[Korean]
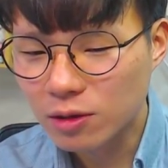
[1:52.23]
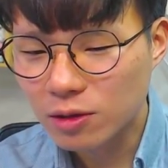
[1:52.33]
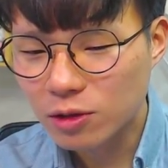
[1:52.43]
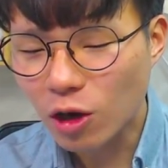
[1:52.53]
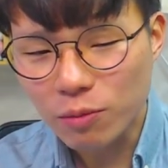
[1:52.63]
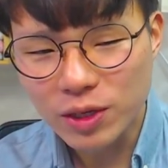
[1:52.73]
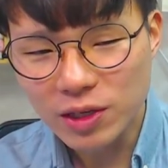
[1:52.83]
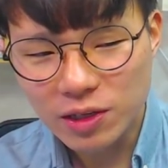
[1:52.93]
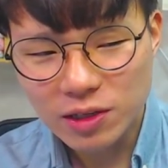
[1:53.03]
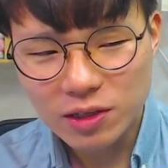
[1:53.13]
협의
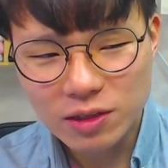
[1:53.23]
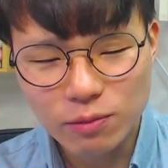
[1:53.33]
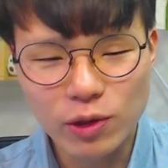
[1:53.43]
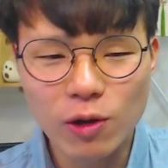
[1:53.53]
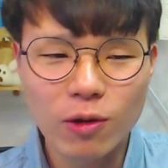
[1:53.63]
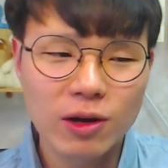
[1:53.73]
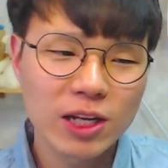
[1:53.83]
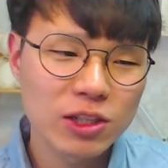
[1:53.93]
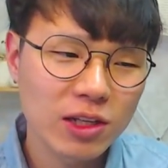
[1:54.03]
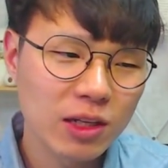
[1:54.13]
뭐 이런 걸
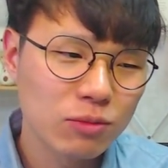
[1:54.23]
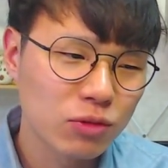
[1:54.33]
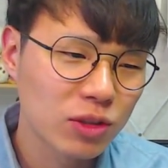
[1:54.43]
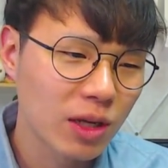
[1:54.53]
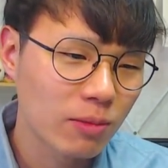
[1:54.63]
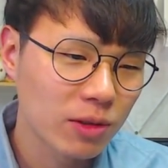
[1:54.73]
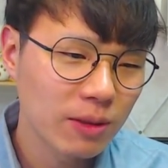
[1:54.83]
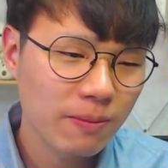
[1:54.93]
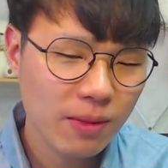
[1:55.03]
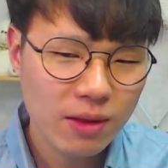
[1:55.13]
하셔야 되는 분이라면은
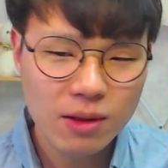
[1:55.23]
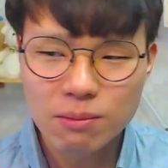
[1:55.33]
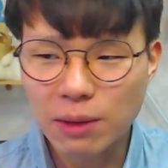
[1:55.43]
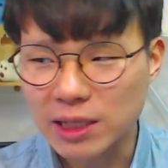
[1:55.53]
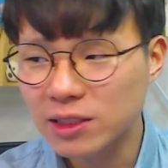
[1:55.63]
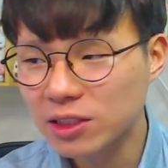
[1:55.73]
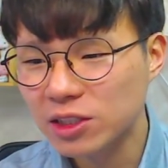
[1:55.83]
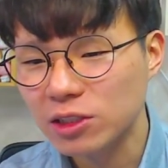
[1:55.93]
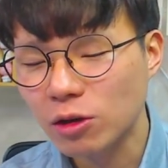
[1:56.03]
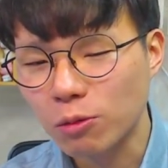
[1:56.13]

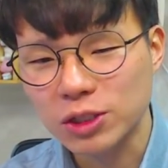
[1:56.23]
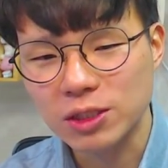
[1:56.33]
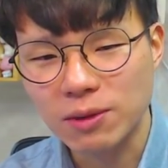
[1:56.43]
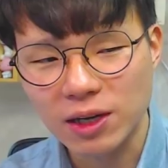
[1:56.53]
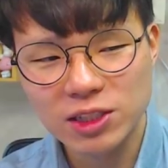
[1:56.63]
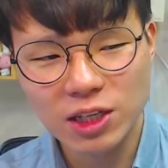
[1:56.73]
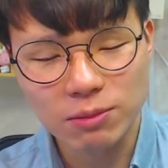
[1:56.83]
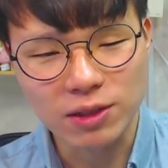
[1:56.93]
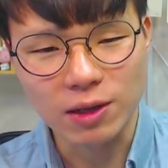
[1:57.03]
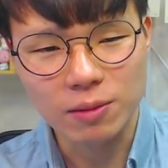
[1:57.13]
반드시 읽어보실 만한 책입니다.